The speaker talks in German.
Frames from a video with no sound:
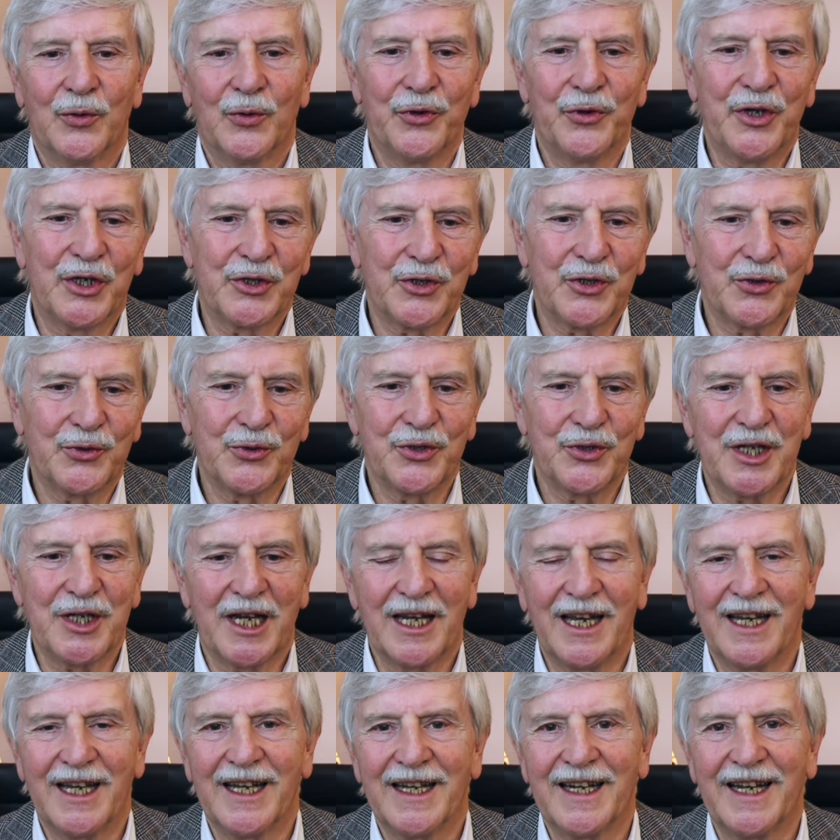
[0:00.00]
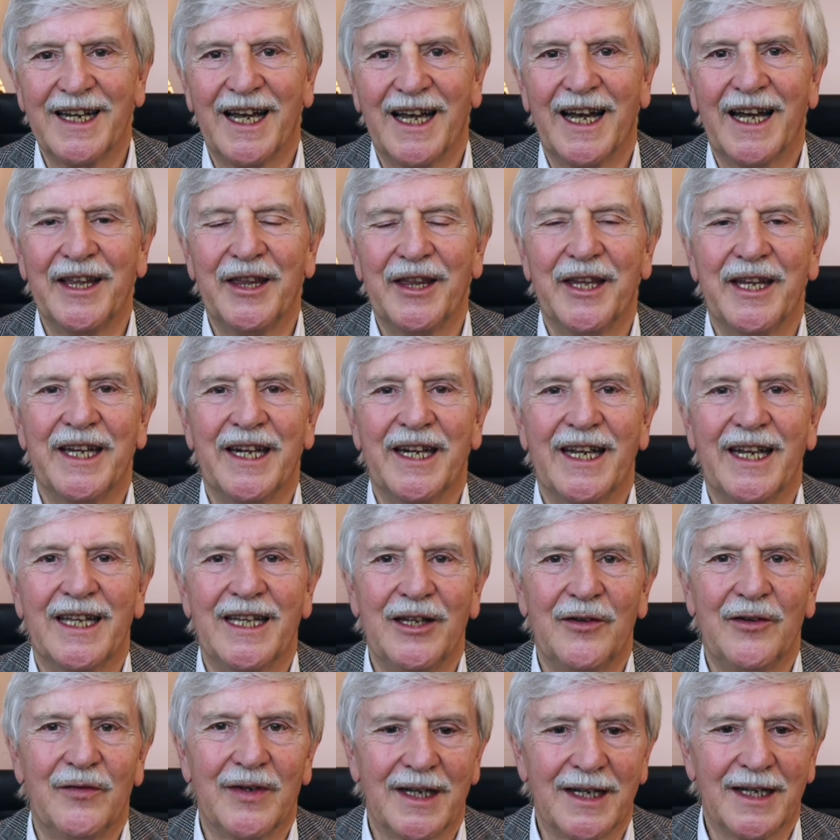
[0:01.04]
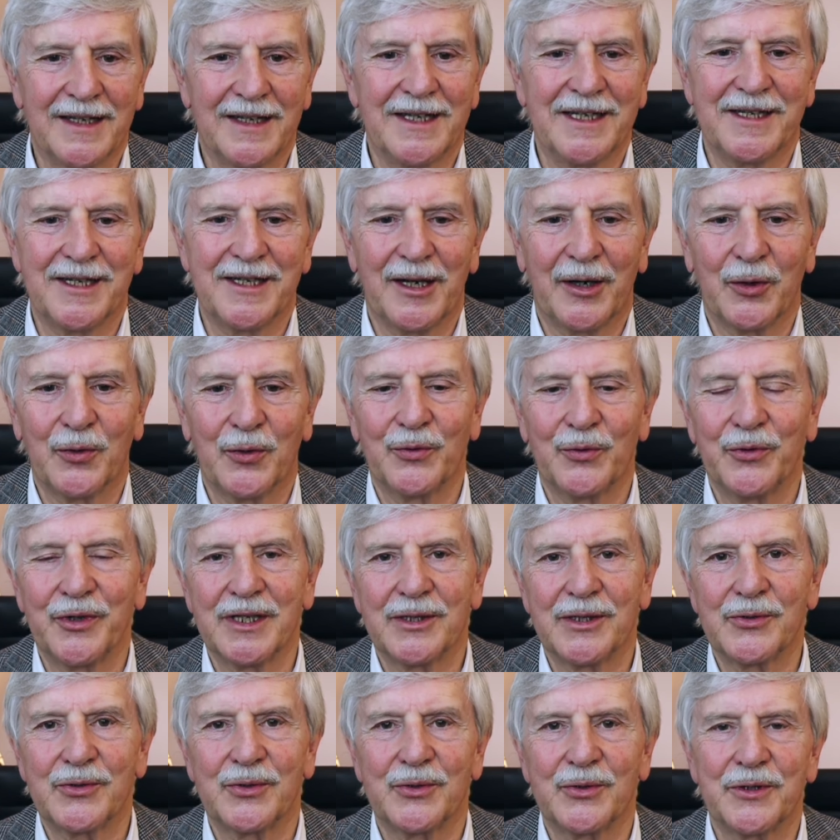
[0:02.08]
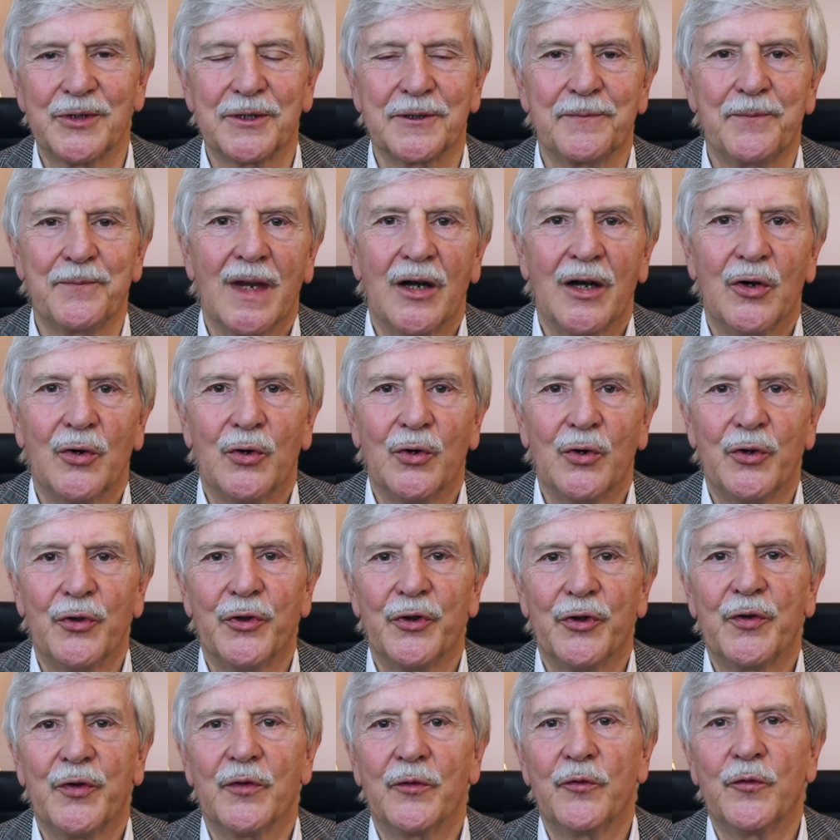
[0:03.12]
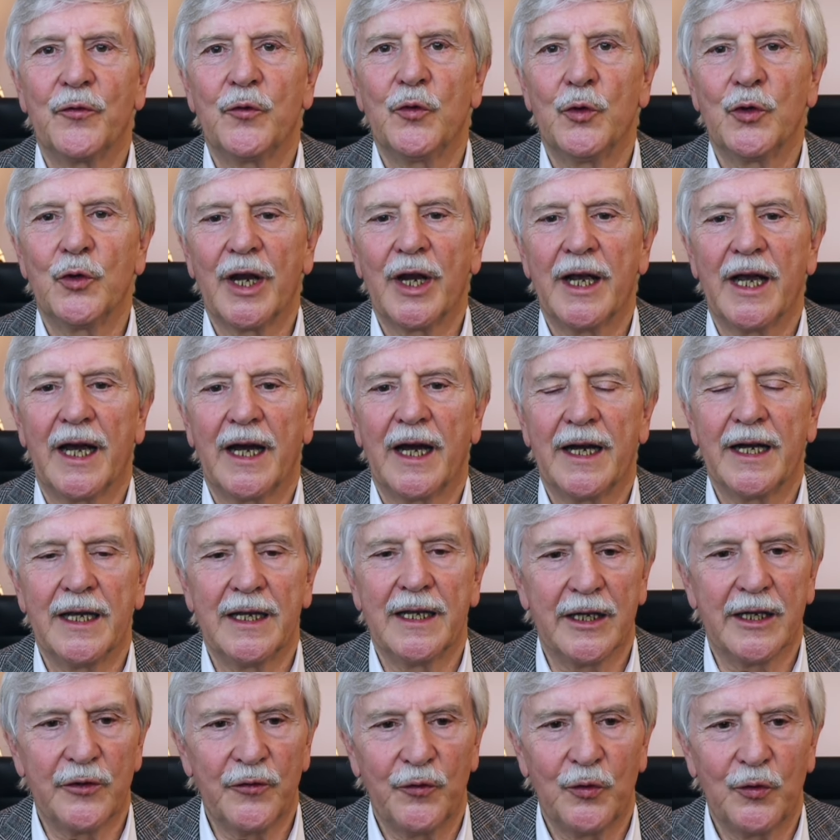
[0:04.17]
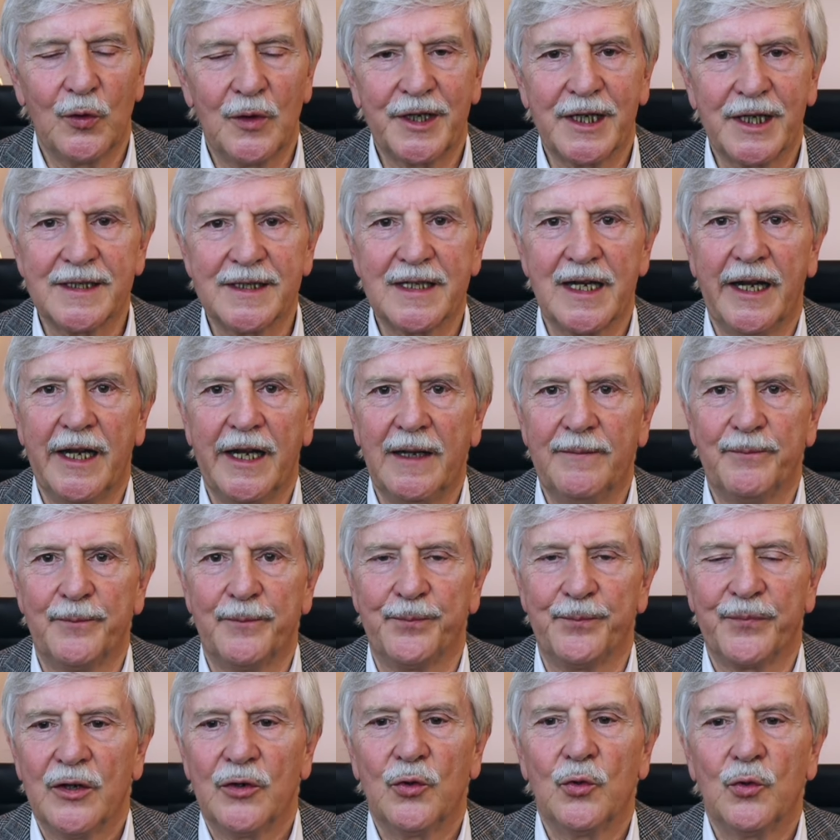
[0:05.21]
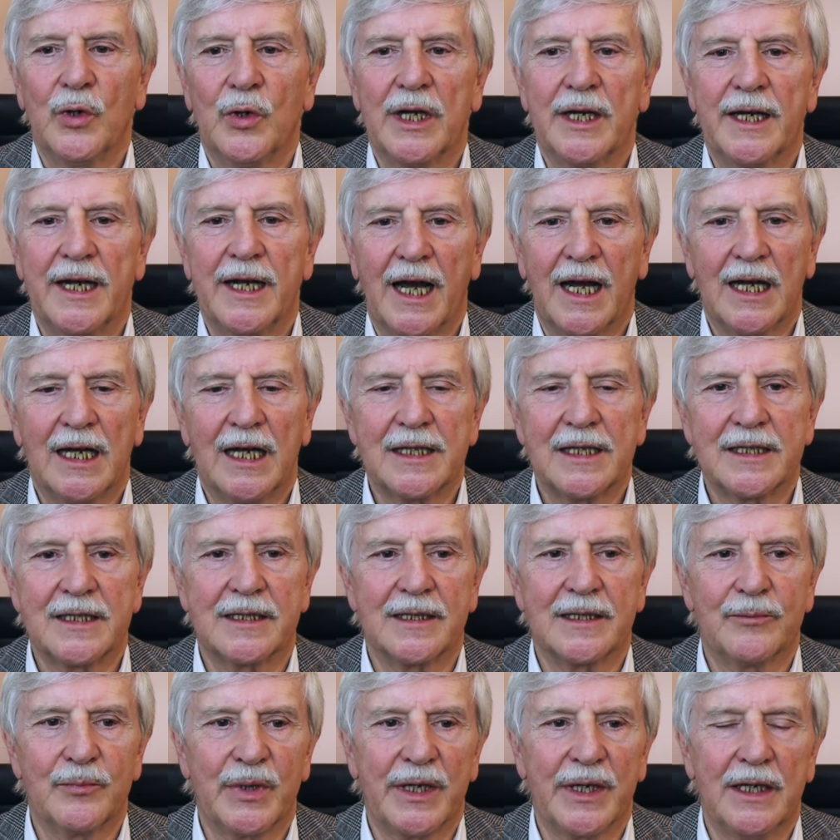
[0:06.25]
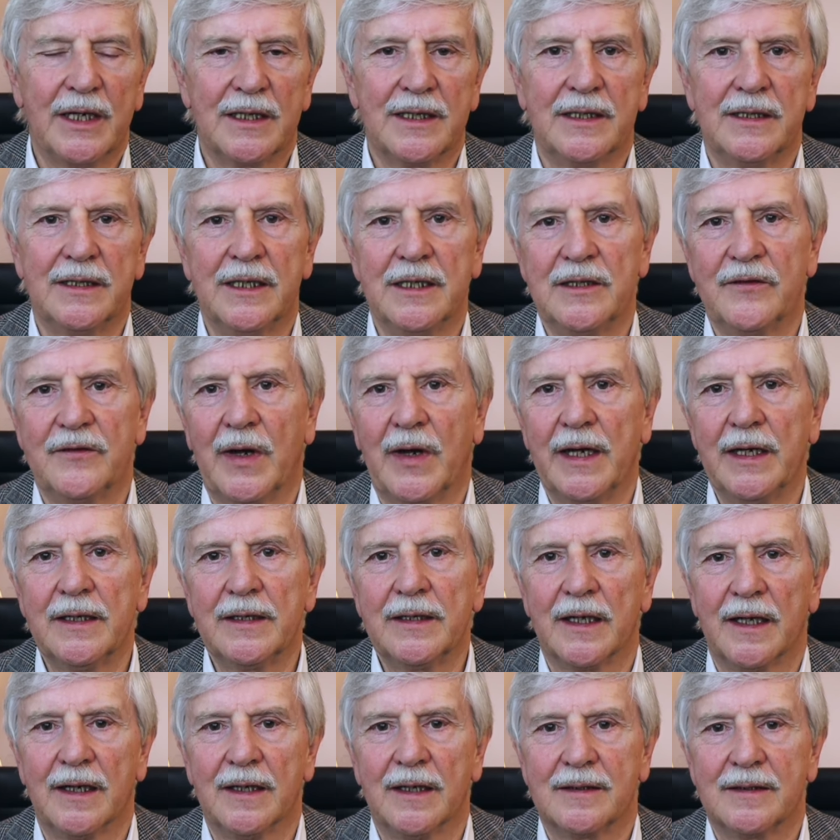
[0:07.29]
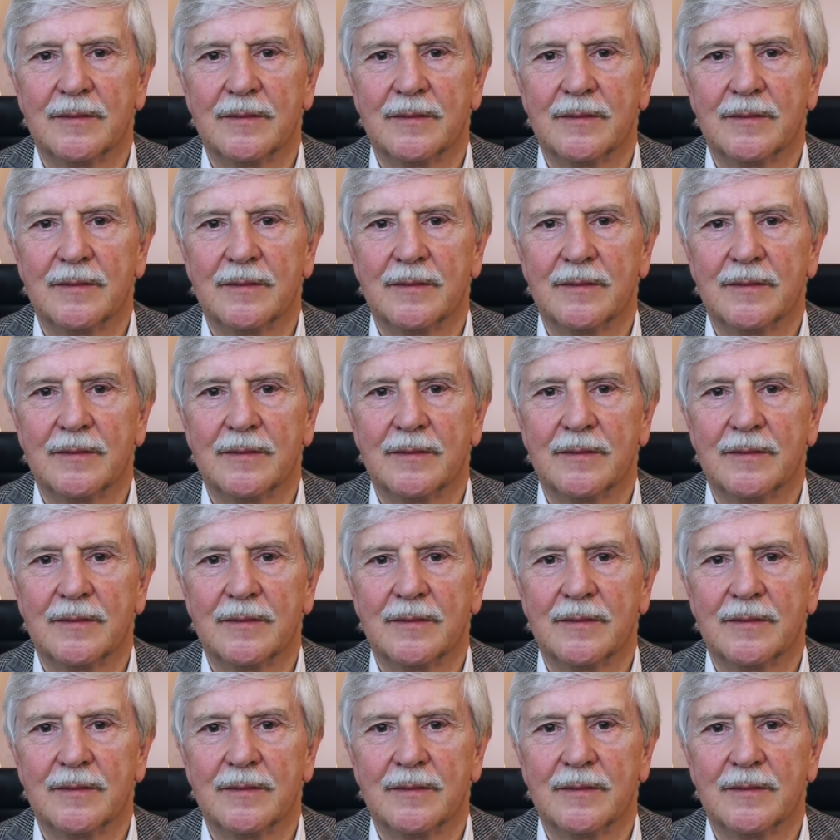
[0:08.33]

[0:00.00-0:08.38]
unterstütze gerne andere, die werden dich auch unterstützen und führe ein erfülltes Leben. Nur das bringt dich weiter.